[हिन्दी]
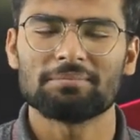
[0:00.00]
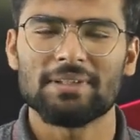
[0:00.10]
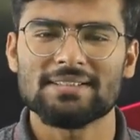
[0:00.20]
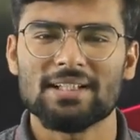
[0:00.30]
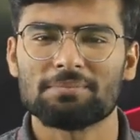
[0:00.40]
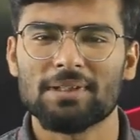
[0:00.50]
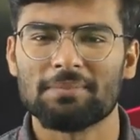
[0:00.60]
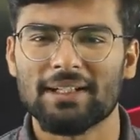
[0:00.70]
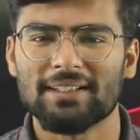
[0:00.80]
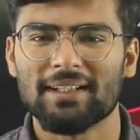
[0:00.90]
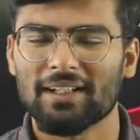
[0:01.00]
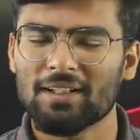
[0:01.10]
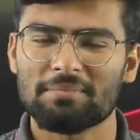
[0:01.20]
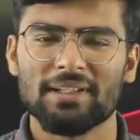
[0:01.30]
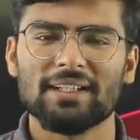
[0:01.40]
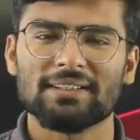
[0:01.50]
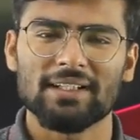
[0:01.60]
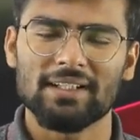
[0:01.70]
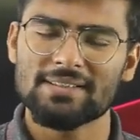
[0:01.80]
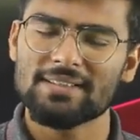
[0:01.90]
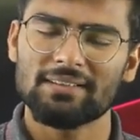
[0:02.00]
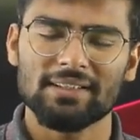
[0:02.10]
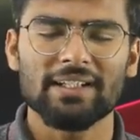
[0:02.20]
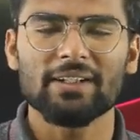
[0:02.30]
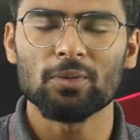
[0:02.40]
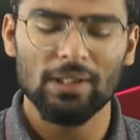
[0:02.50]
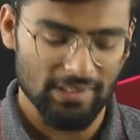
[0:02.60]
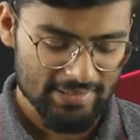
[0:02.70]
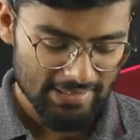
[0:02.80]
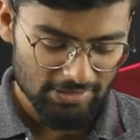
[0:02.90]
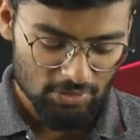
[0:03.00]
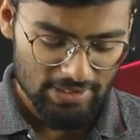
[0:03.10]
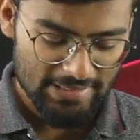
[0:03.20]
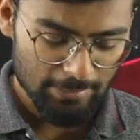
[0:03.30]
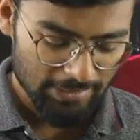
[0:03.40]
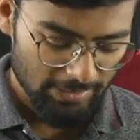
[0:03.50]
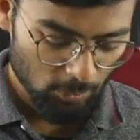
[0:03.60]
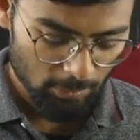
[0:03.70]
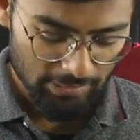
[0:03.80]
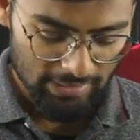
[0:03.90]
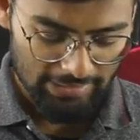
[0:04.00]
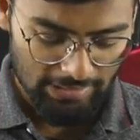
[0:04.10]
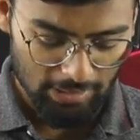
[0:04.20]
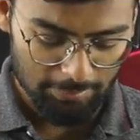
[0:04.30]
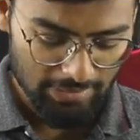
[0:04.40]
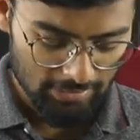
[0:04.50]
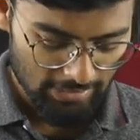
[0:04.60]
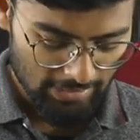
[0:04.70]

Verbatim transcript: पैसा आपका बढ़ता रहेगा बढ़िया तरीके से कितने ही गुना कर सकते हो जैसा आप लाइक ऊपर ना यहाँ पर